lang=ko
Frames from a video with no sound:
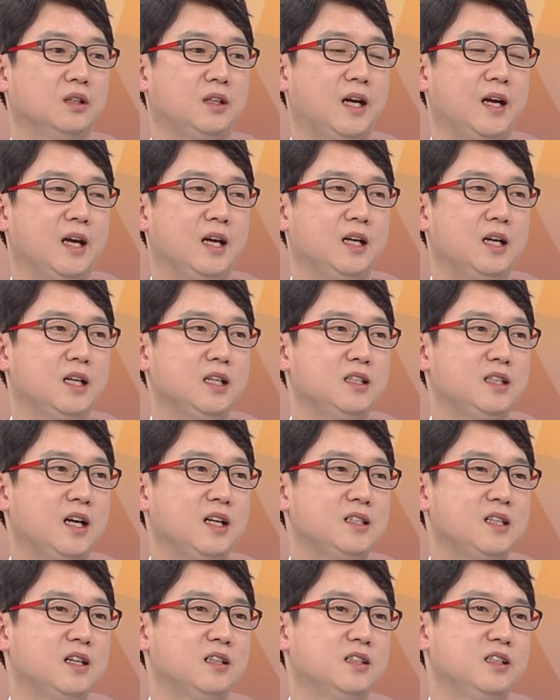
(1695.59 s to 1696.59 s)
다양한
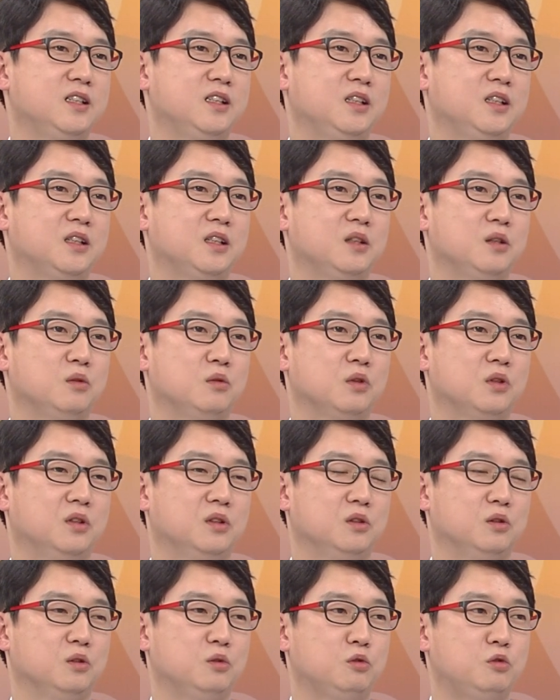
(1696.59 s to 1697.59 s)
양상의
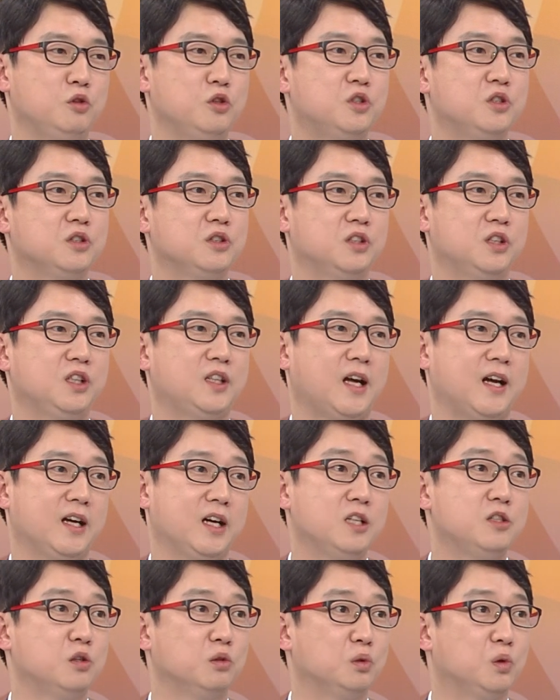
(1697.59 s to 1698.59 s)
어, 후유증들이
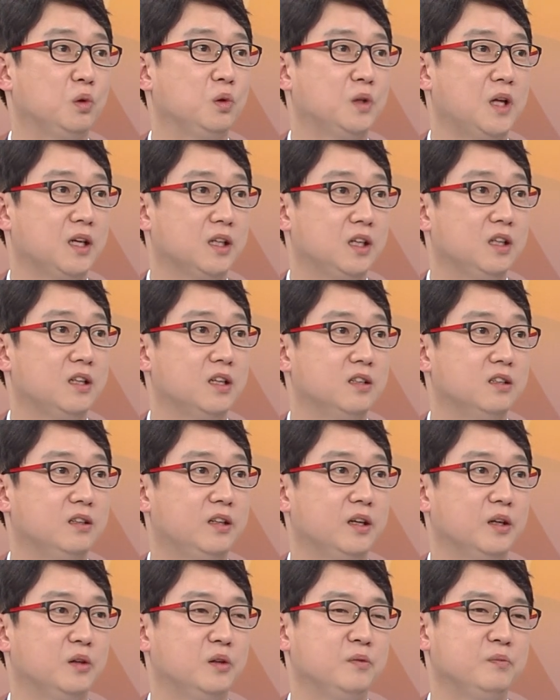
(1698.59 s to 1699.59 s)
다양한 정도로 남게
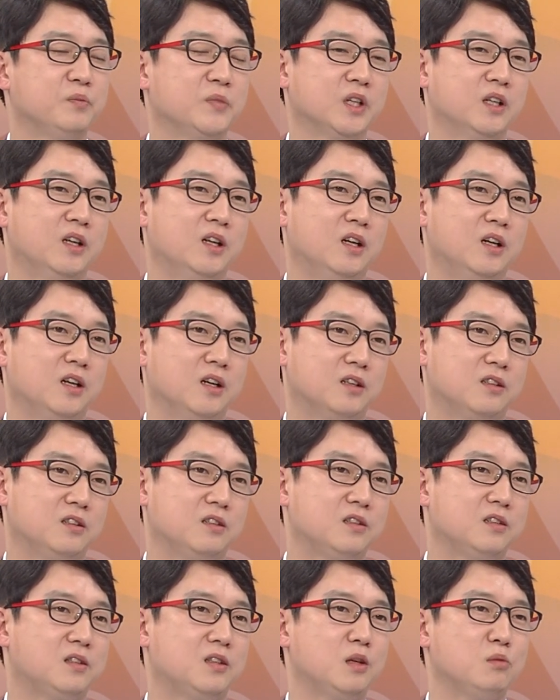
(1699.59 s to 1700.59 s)
되는데요. 음.
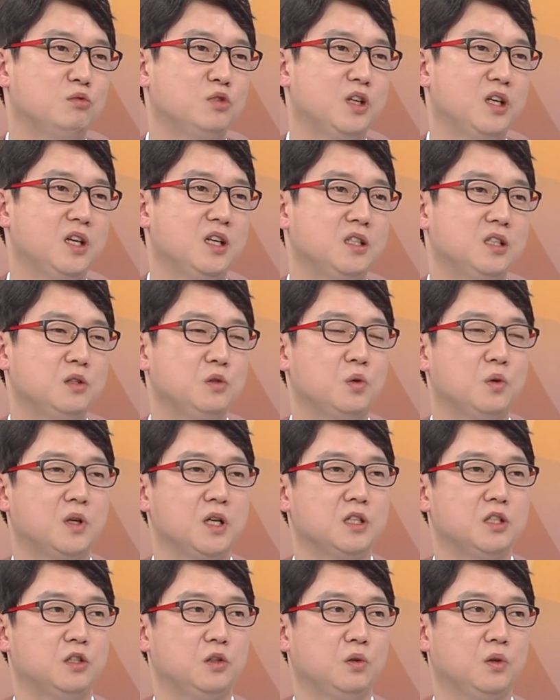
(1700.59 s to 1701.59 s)
그렇기 때문에
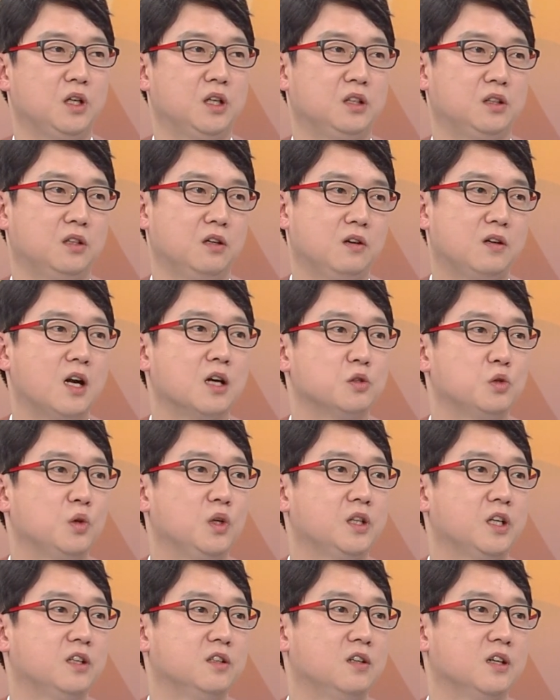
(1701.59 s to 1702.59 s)
신속한 치료가 더
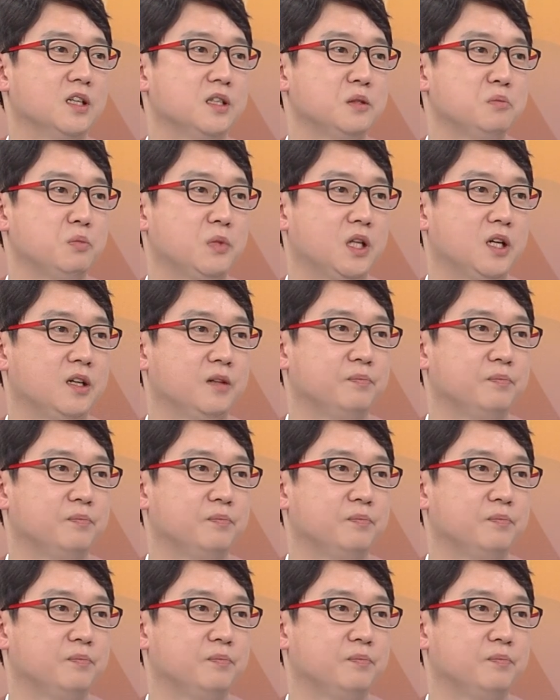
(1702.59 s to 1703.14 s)
강조가 되는 것 같습니다.